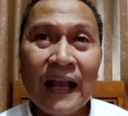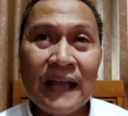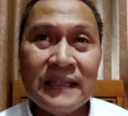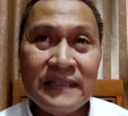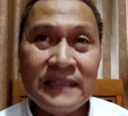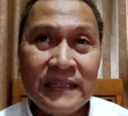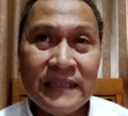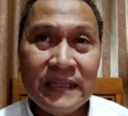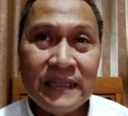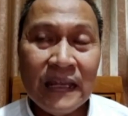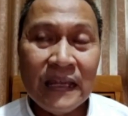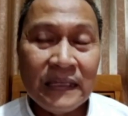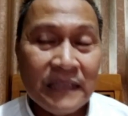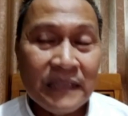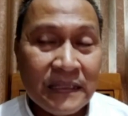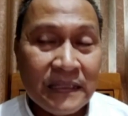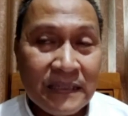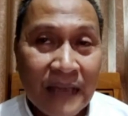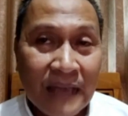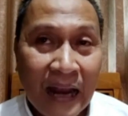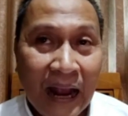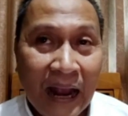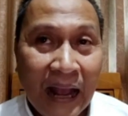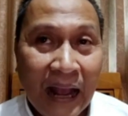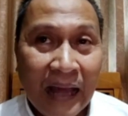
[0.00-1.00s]
gaji dan
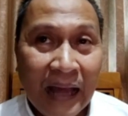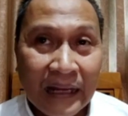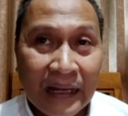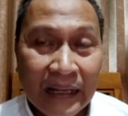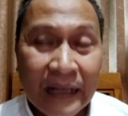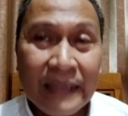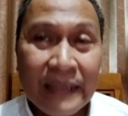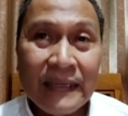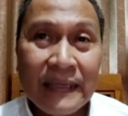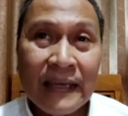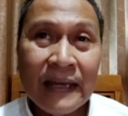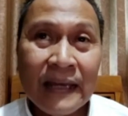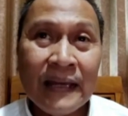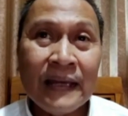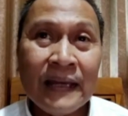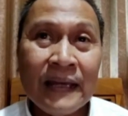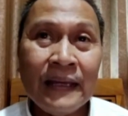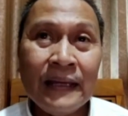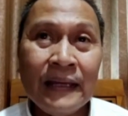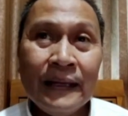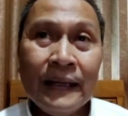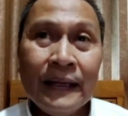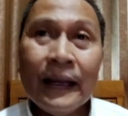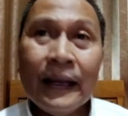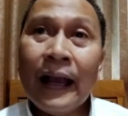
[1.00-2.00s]
jenjang karirnya.
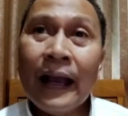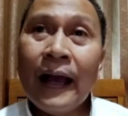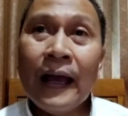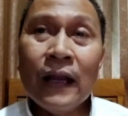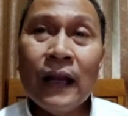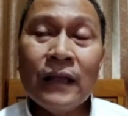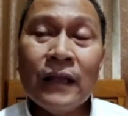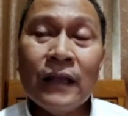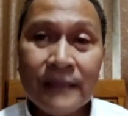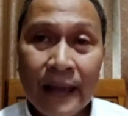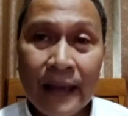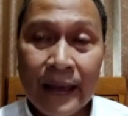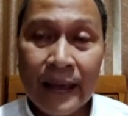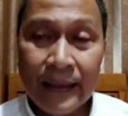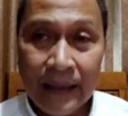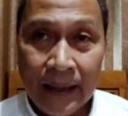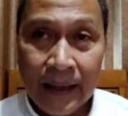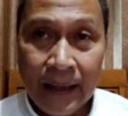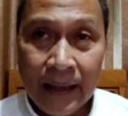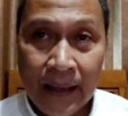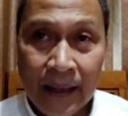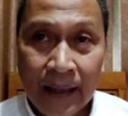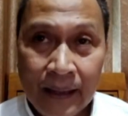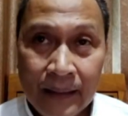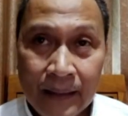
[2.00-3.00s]
Kalau
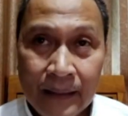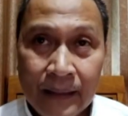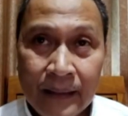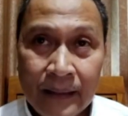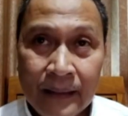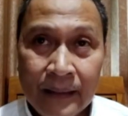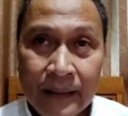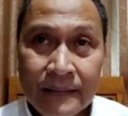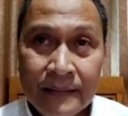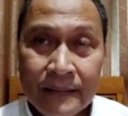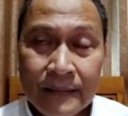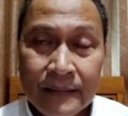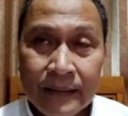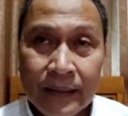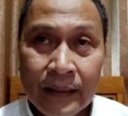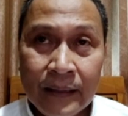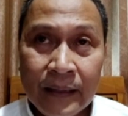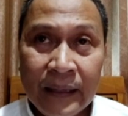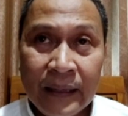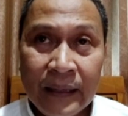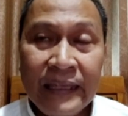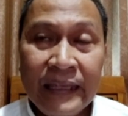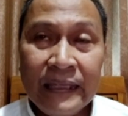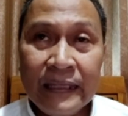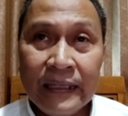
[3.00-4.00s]
saya eh, eh,
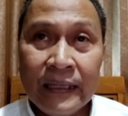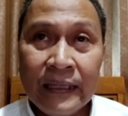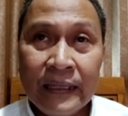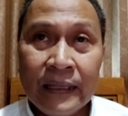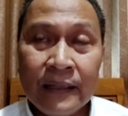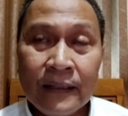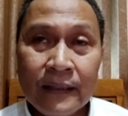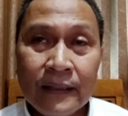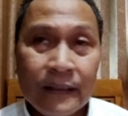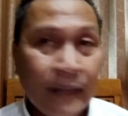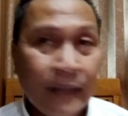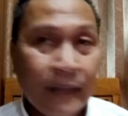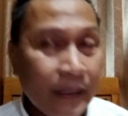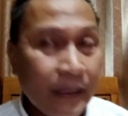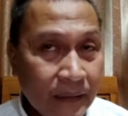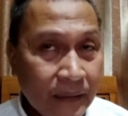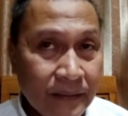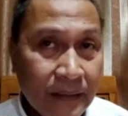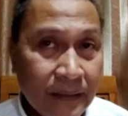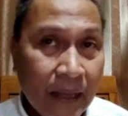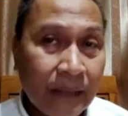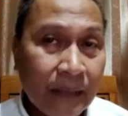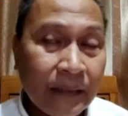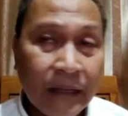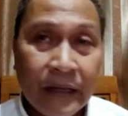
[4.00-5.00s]
ingin nanti
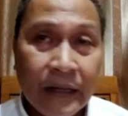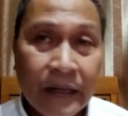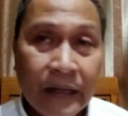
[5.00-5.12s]
saat